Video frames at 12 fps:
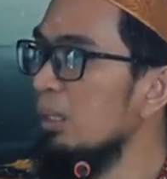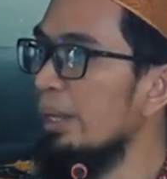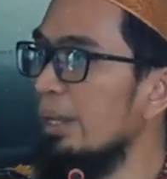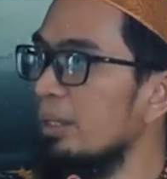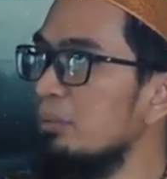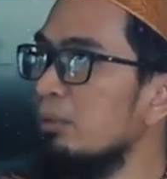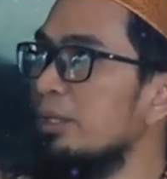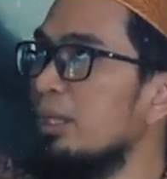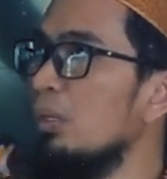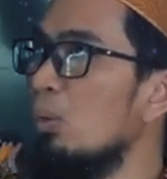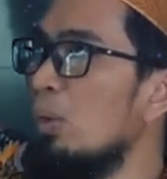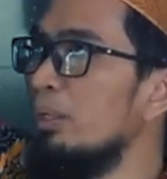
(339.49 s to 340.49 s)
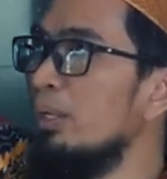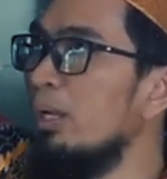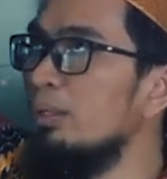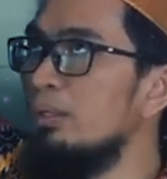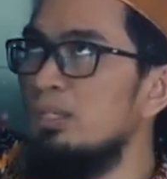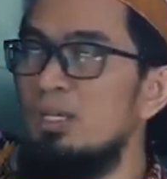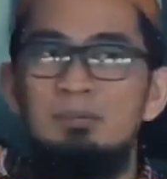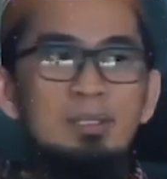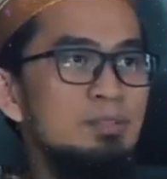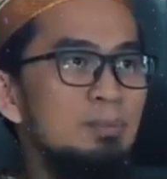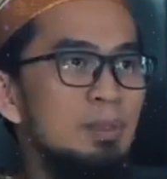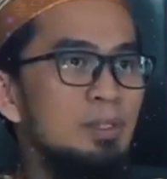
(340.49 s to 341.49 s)
Yang ingin diberikan naungan di hari
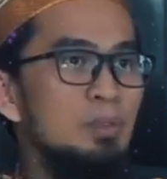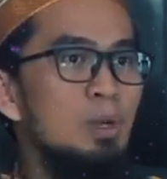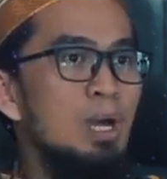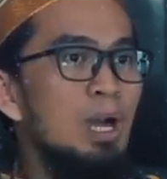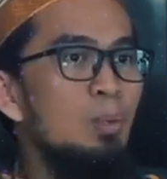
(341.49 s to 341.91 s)
kiamat seperti dua